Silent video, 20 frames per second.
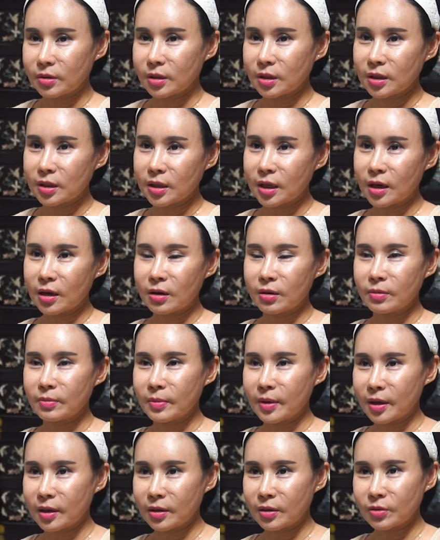이
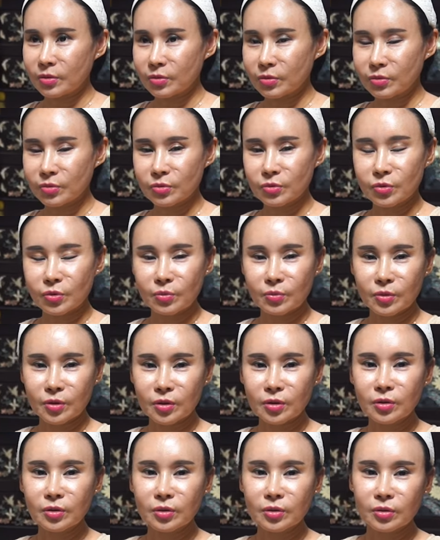다음에 좀
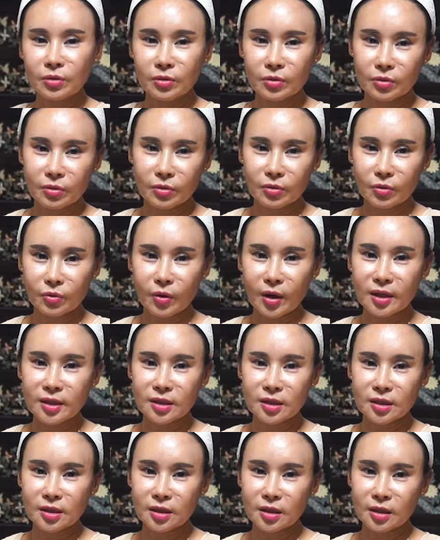큰
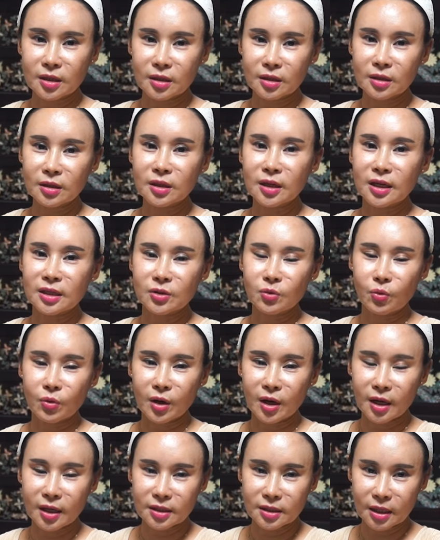관직 끝까지
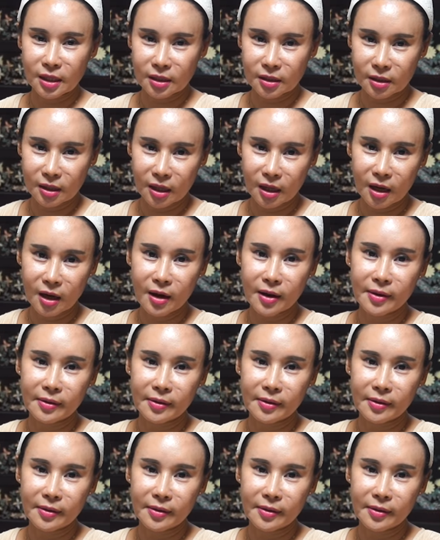올라가지 않을까?